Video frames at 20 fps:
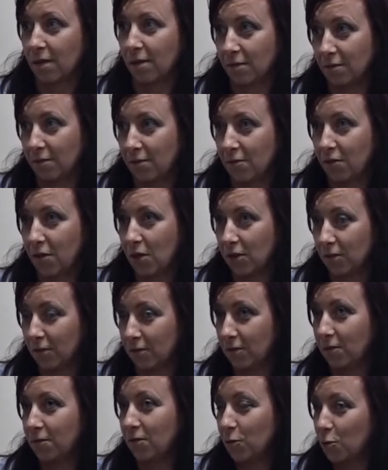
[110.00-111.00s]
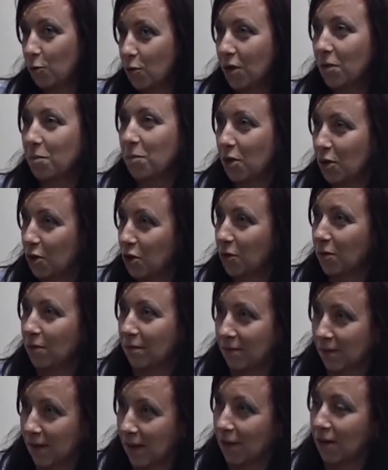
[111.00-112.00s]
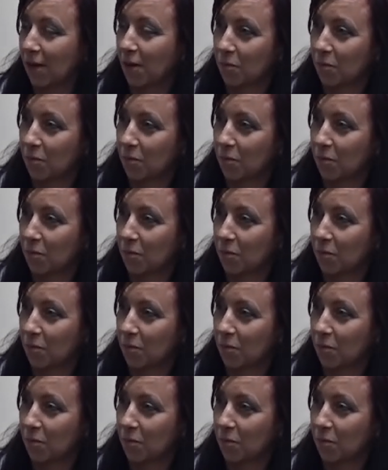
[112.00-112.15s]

w, w dużej mierze tak,